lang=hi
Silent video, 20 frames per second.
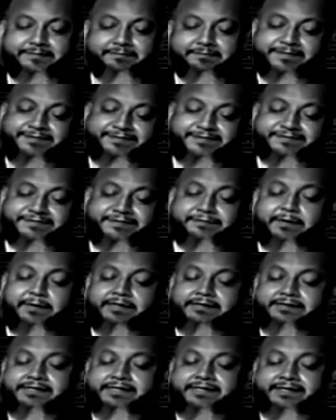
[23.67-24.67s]
भाई सच्ची
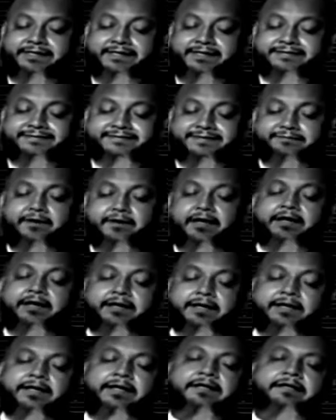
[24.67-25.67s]
बात यह है कि इस सवाल
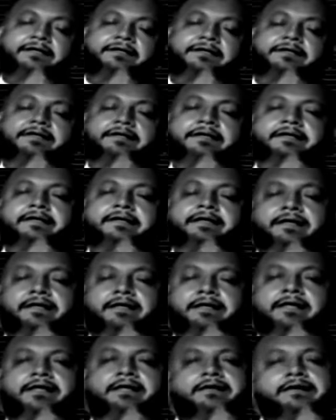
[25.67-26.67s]
ने
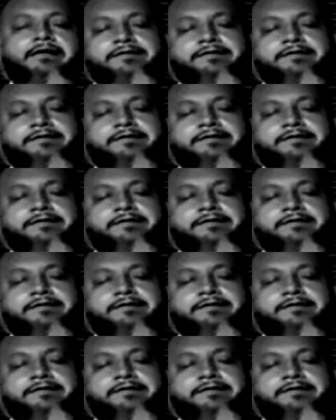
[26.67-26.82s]
एक